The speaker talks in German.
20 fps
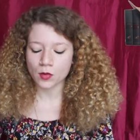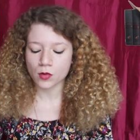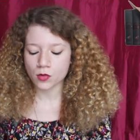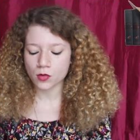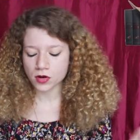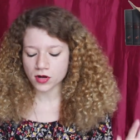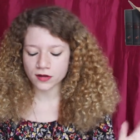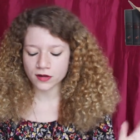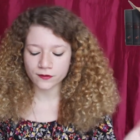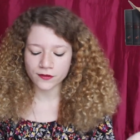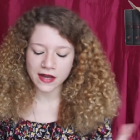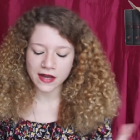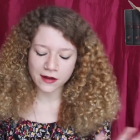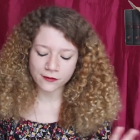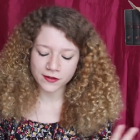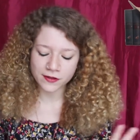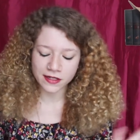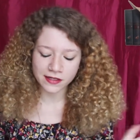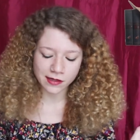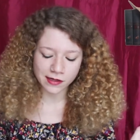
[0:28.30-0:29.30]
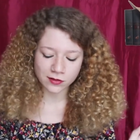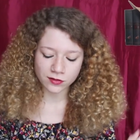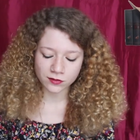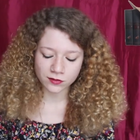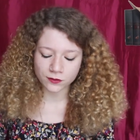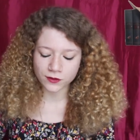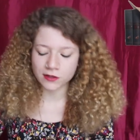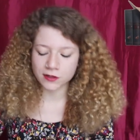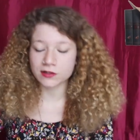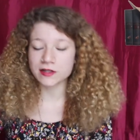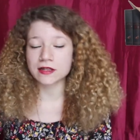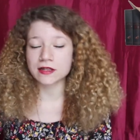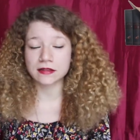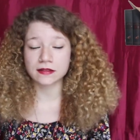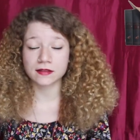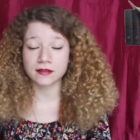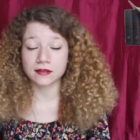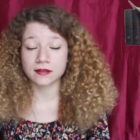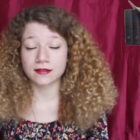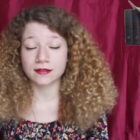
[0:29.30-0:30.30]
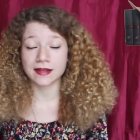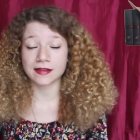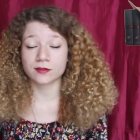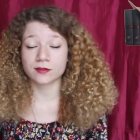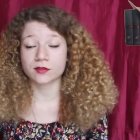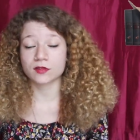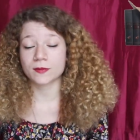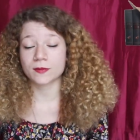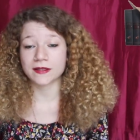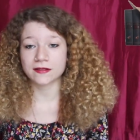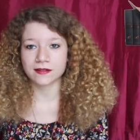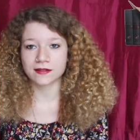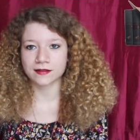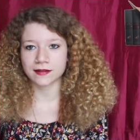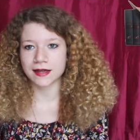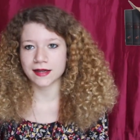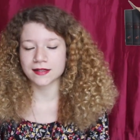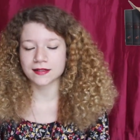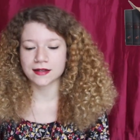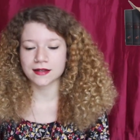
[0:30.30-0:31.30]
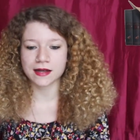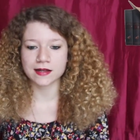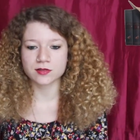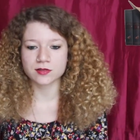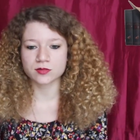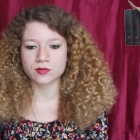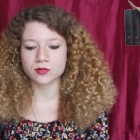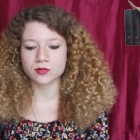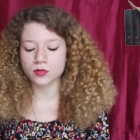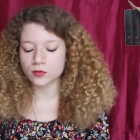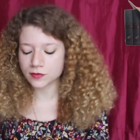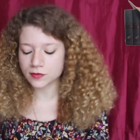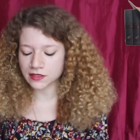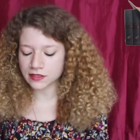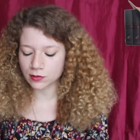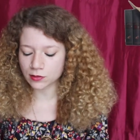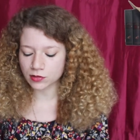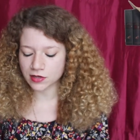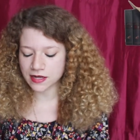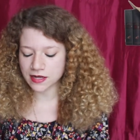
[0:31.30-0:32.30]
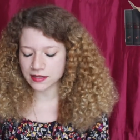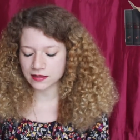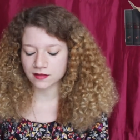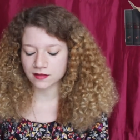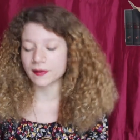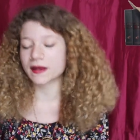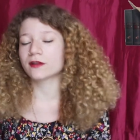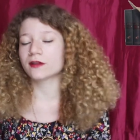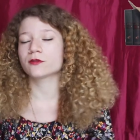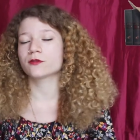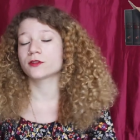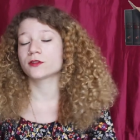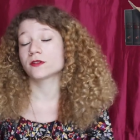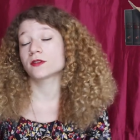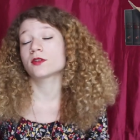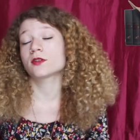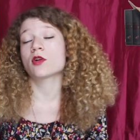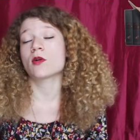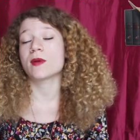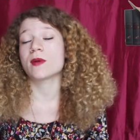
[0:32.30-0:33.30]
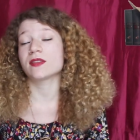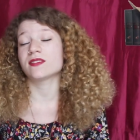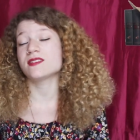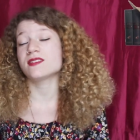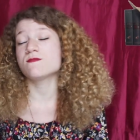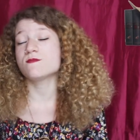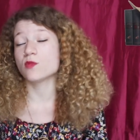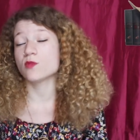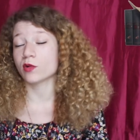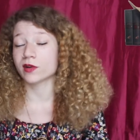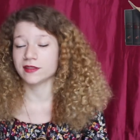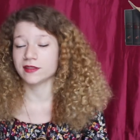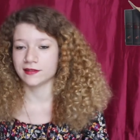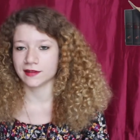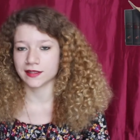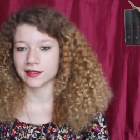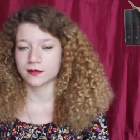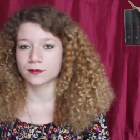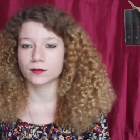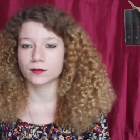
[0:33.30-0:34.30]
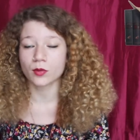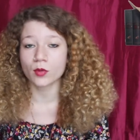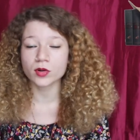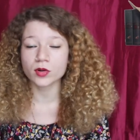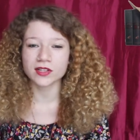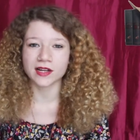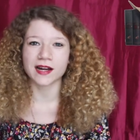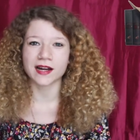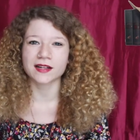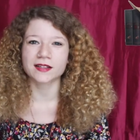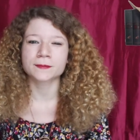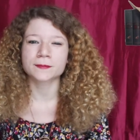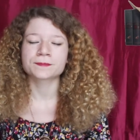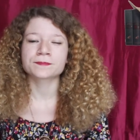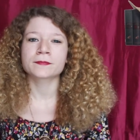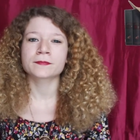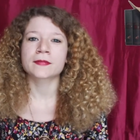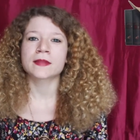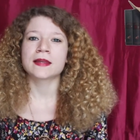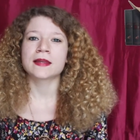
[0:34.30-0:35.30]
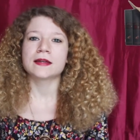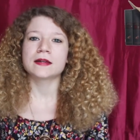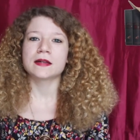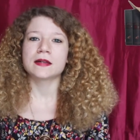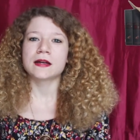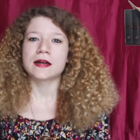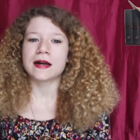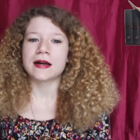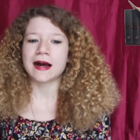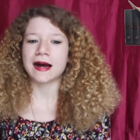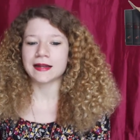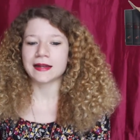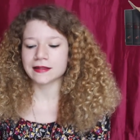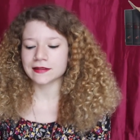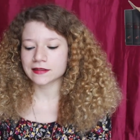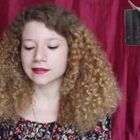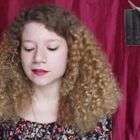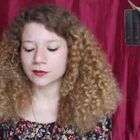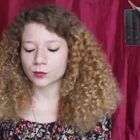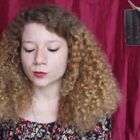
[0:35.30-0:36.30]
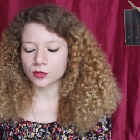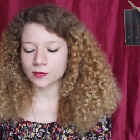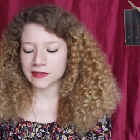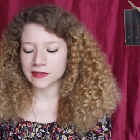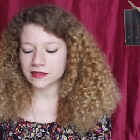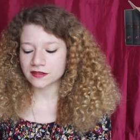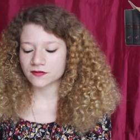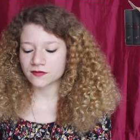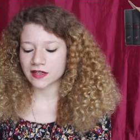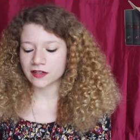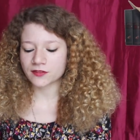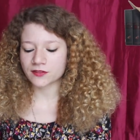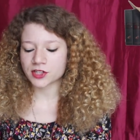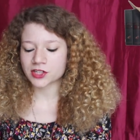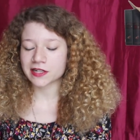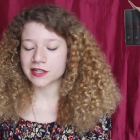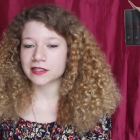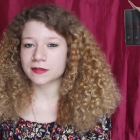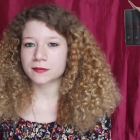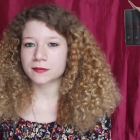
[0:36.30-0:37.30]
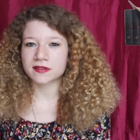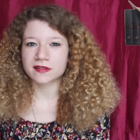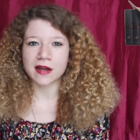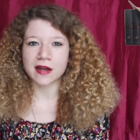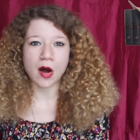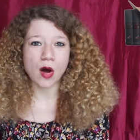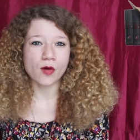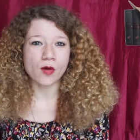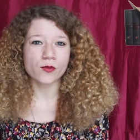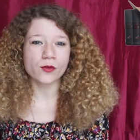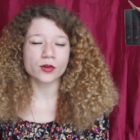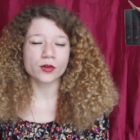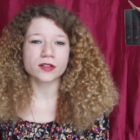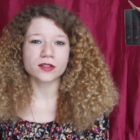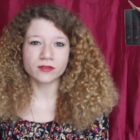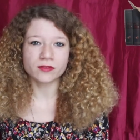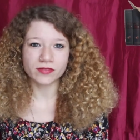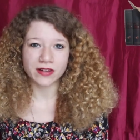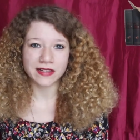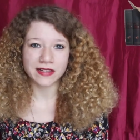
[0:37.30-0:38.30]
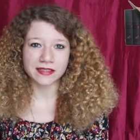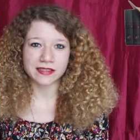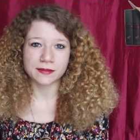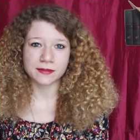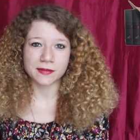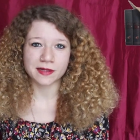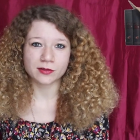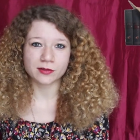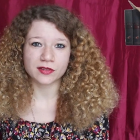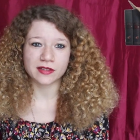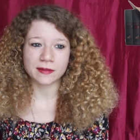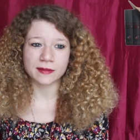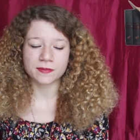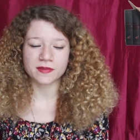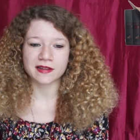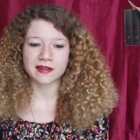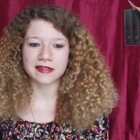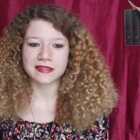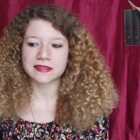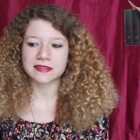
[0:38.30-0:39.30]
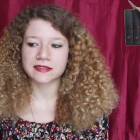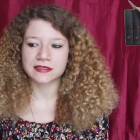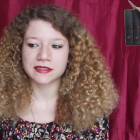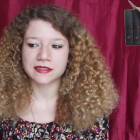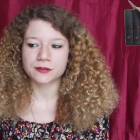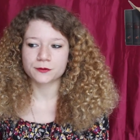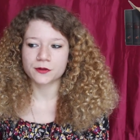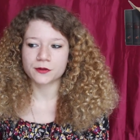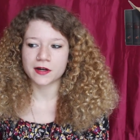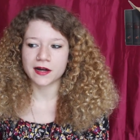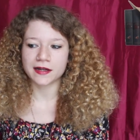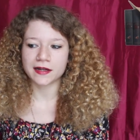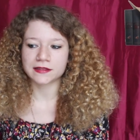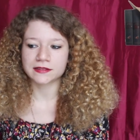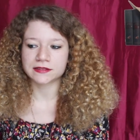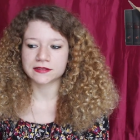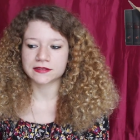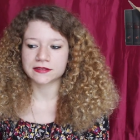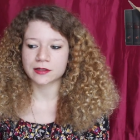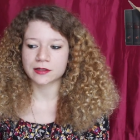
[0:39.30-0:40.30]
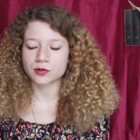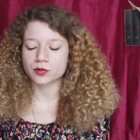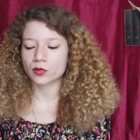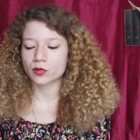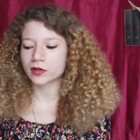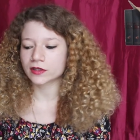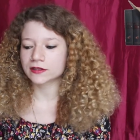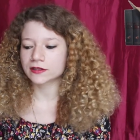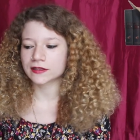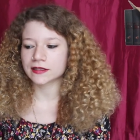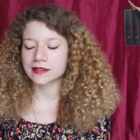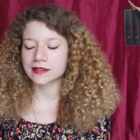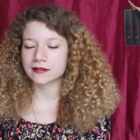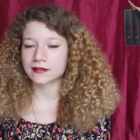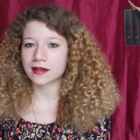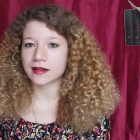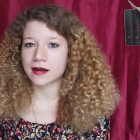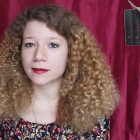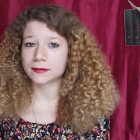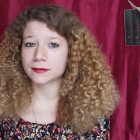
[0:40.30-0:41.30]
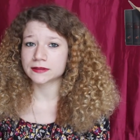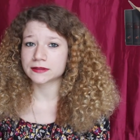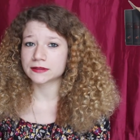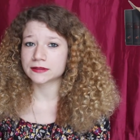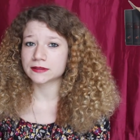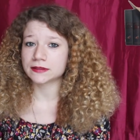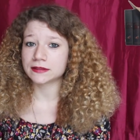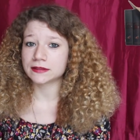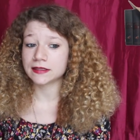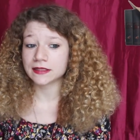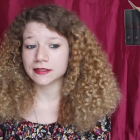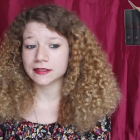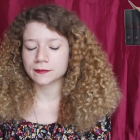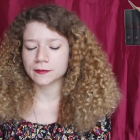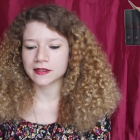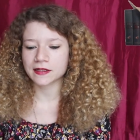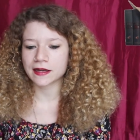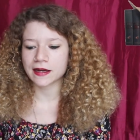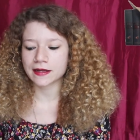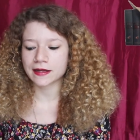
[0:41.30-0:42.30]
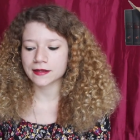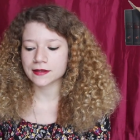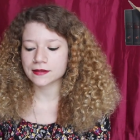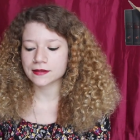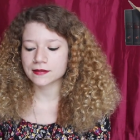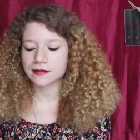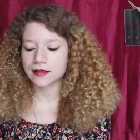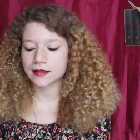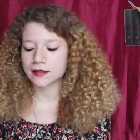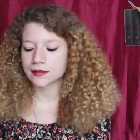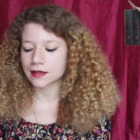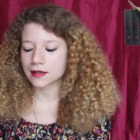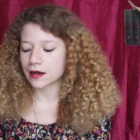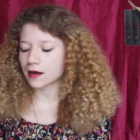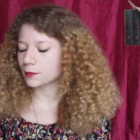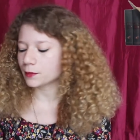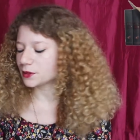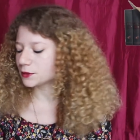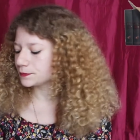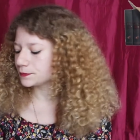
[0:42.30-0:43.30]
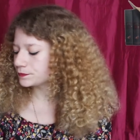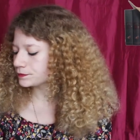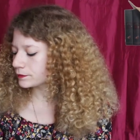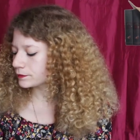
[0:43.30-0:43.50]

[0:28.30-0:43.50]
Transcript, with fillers: ungefähr 4400 26 Seiten, also um die 142,79 Seiten pro Tag. Allerdings muss man diesen Wert wahrscheinlich ein bisschen aufrunden, weil ich die Manuskriptseiten, die ich für eine Autorin gelesen habe, nicht mit reingezählt habe.